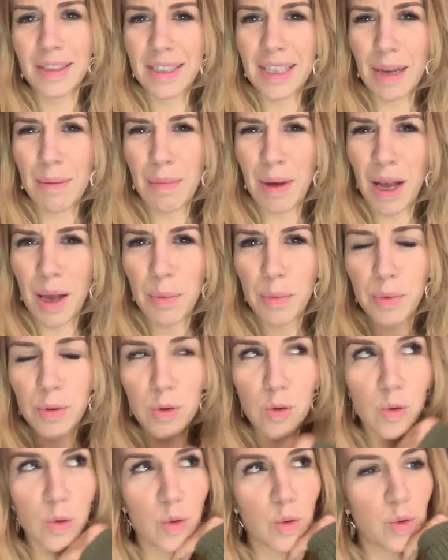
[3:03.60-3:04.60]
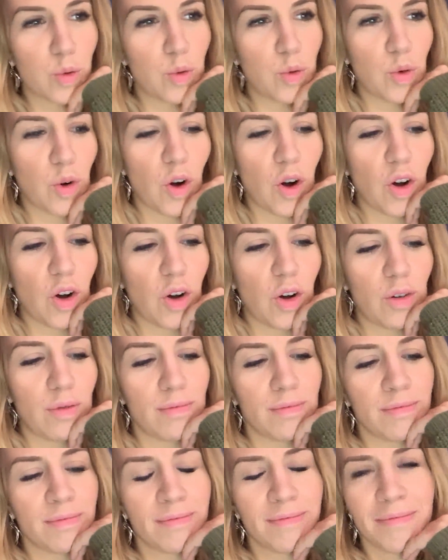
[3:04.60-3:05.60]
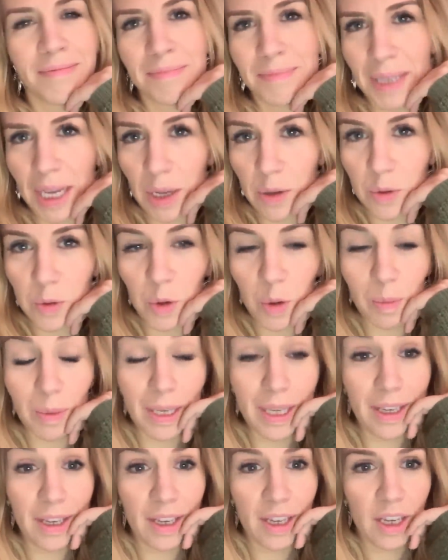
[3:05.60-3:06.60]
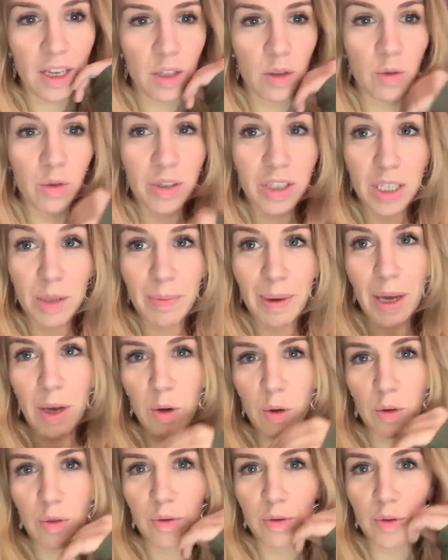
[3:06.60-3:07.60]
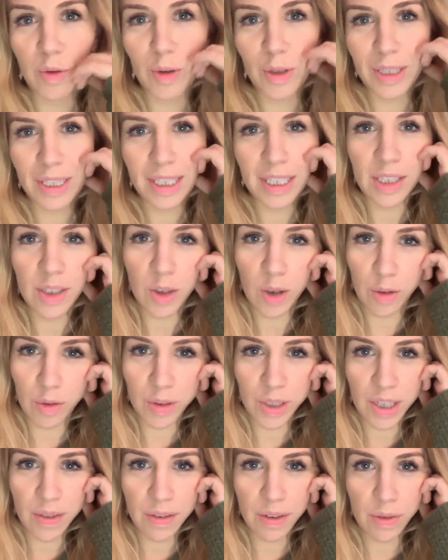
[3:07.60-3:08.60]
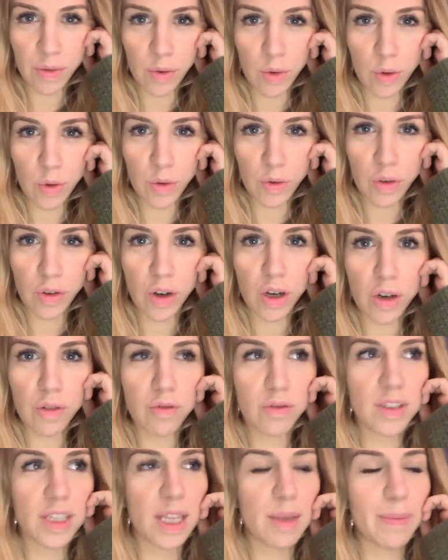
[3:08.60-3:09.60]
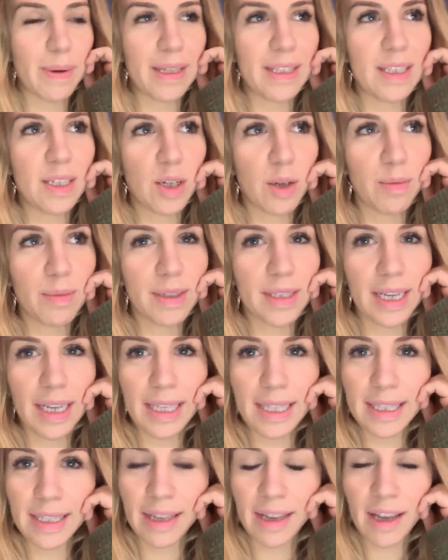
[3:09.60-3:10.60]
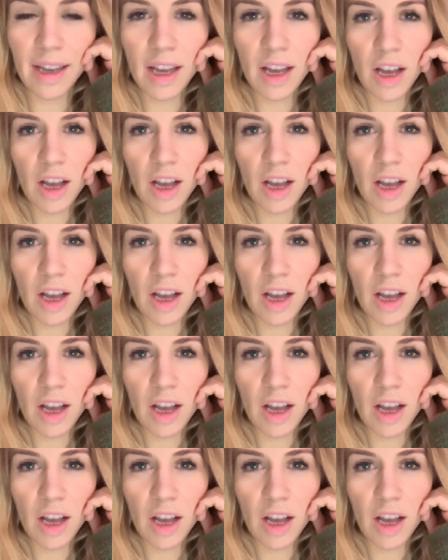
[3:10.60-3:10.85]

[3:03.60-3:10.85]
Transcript: Ça m'a un peu du coup euh, perturbée. Donc j'espère que vous aussi, quand vous avez vu le vlog, vous n'êtes pas dit comme Céline.